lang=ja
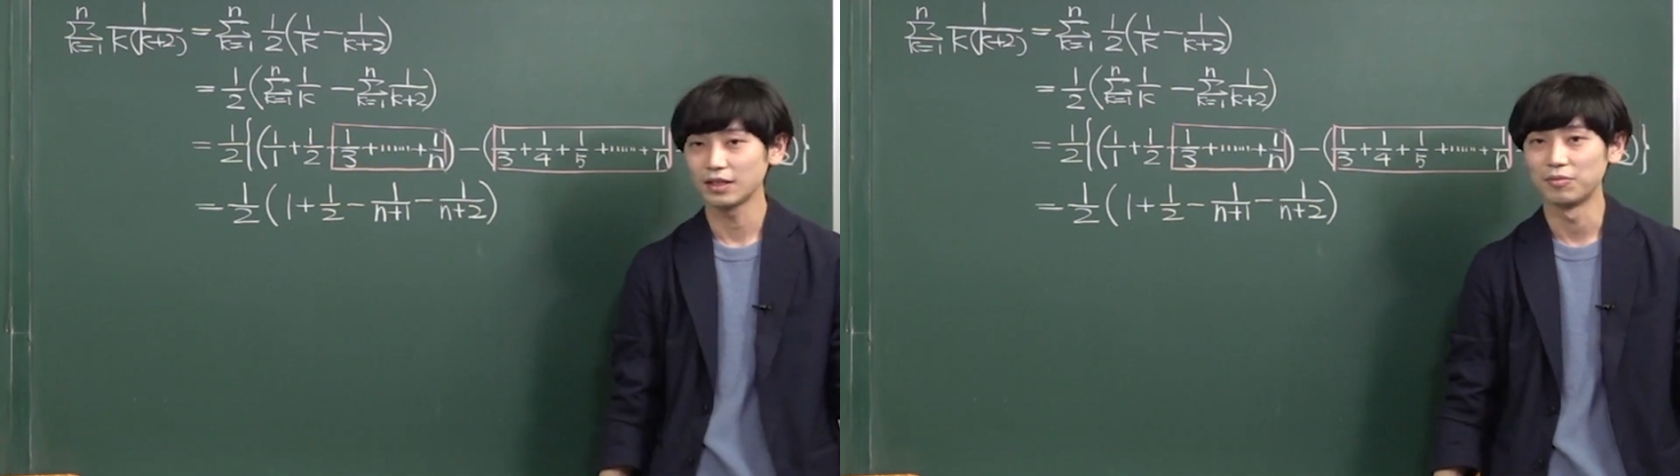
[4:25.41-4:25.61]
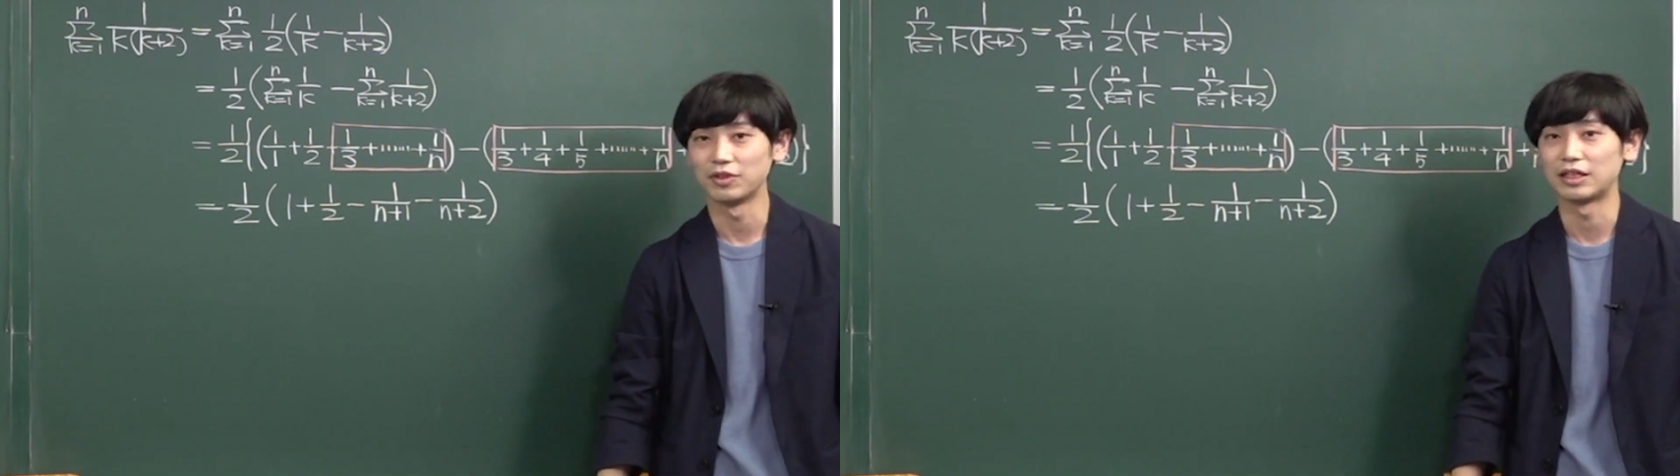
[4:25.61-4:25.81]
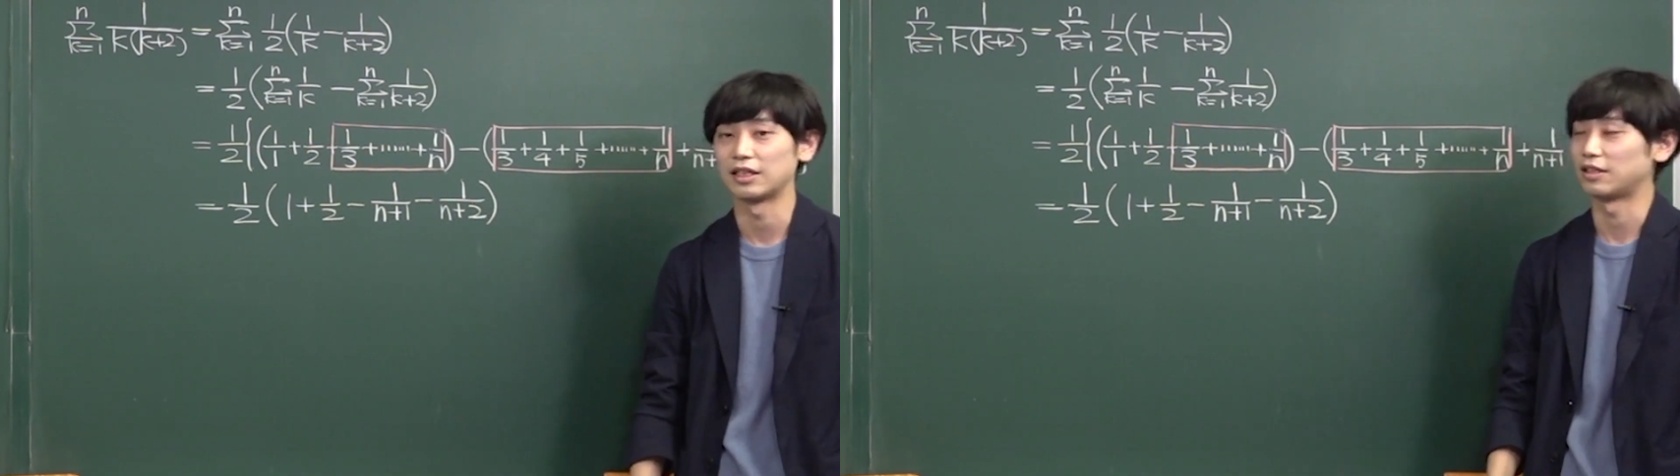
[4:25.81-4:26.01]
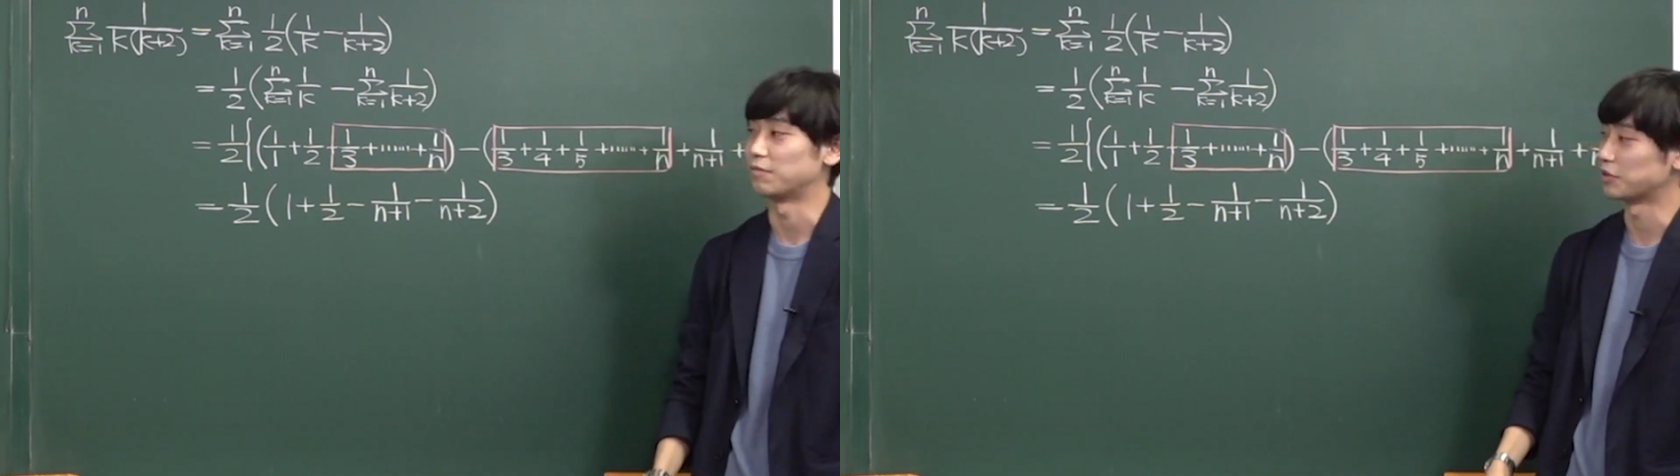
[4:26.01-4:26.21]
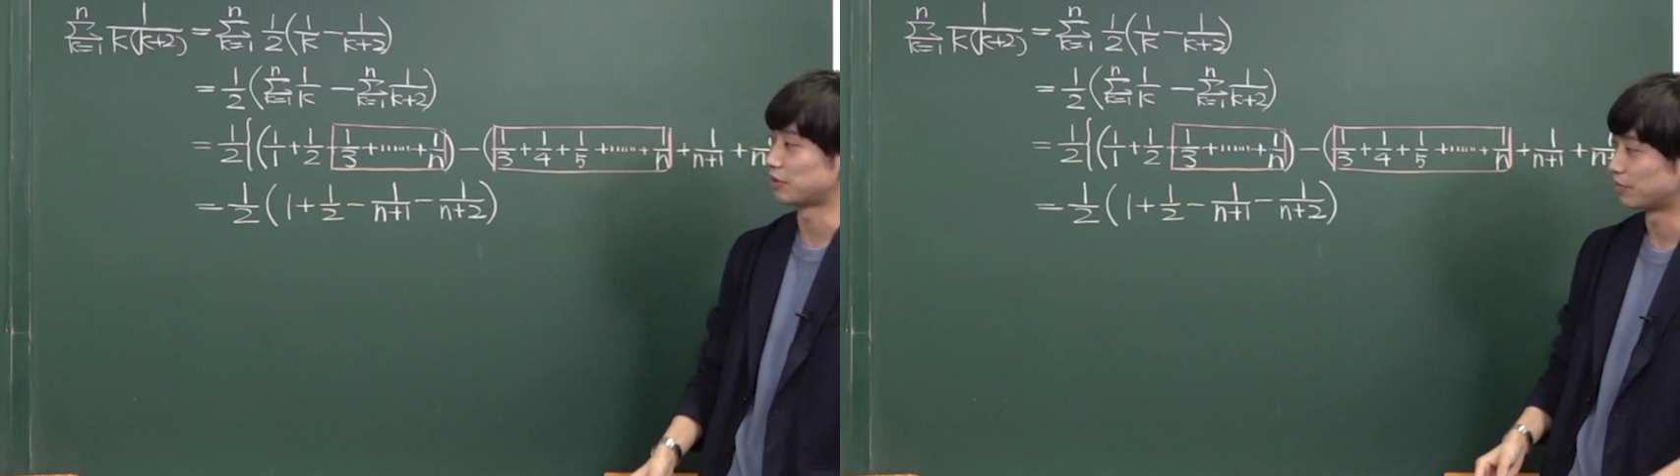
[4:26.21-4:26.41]
問題になってい
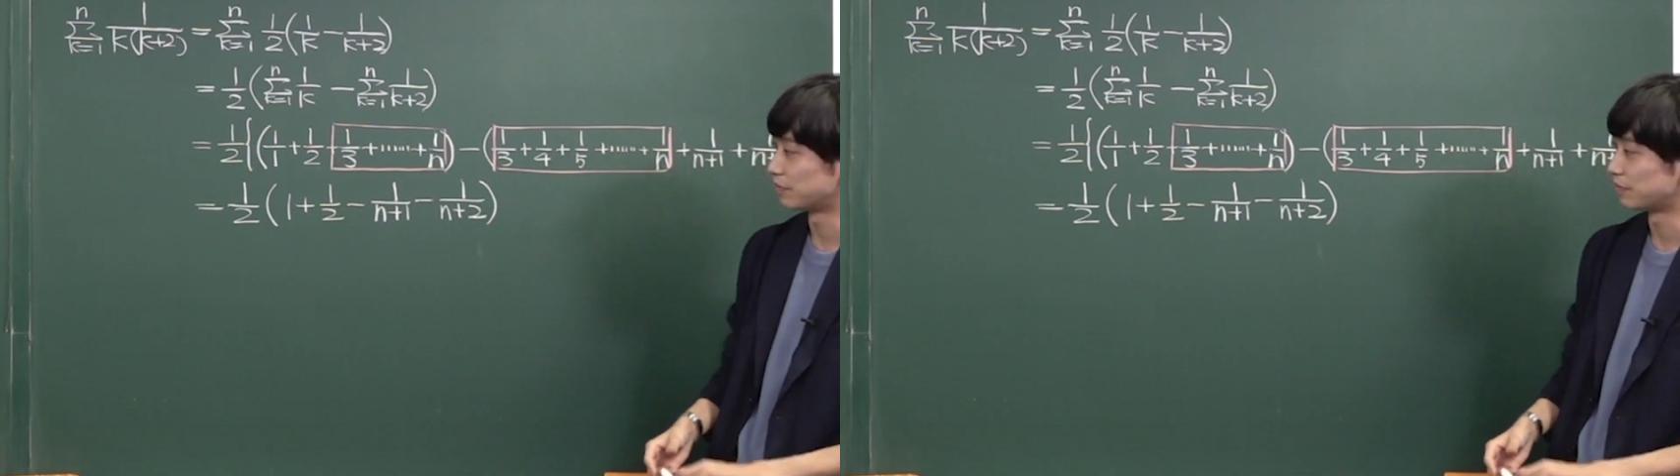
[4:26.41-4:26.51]
ます